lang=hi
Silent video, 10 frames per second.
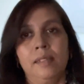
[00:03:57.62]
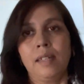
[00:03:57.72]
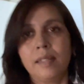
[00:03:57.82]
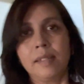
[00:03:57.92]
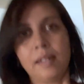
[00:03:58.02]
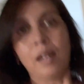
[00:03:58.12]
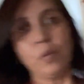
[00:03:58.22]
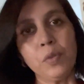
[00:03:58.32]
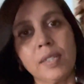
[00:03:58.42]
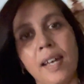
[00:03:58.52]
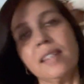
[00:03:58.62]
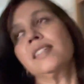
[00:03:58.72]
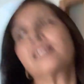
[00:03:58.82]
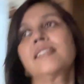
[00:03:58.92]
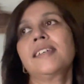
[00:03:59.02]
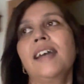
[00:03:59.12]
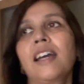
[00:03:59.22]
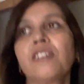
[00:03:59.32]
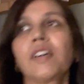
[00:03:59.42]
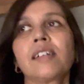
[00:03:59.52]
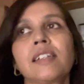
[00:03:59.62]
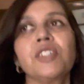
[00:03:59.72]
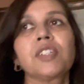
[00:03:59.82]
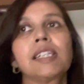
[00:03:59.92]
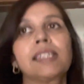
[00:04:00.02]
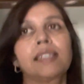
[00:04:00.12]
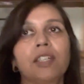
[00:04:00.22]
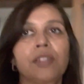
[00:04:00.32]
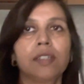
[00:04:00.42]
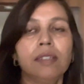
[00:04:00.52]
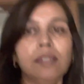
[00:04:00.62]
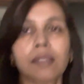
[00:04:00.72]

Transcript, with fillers: एंड नाउ सारी चीज़ें आई हैव अरेंज इन द किचन